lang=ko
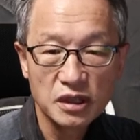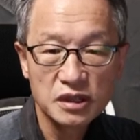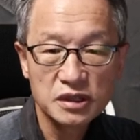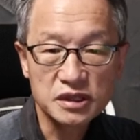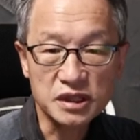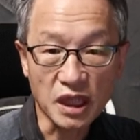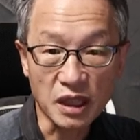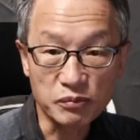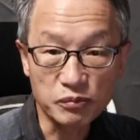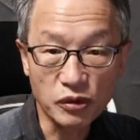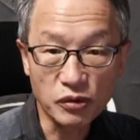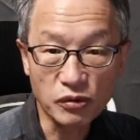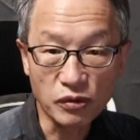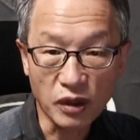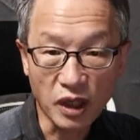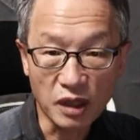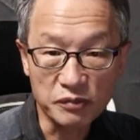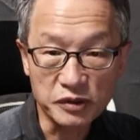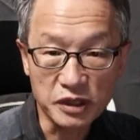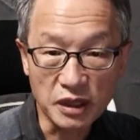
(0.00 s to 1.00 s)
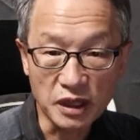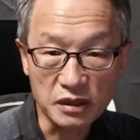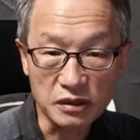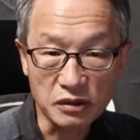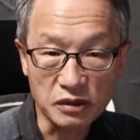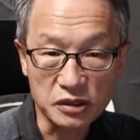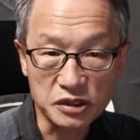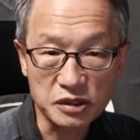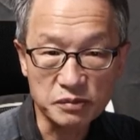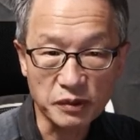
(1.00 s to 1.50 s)
장보고함이라는
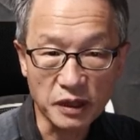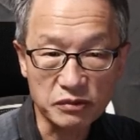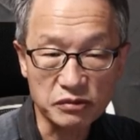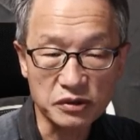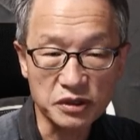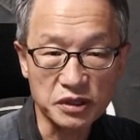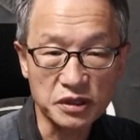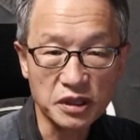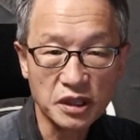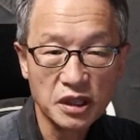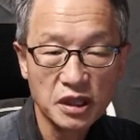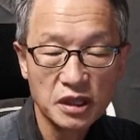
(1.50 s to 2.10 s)
것이 바로 이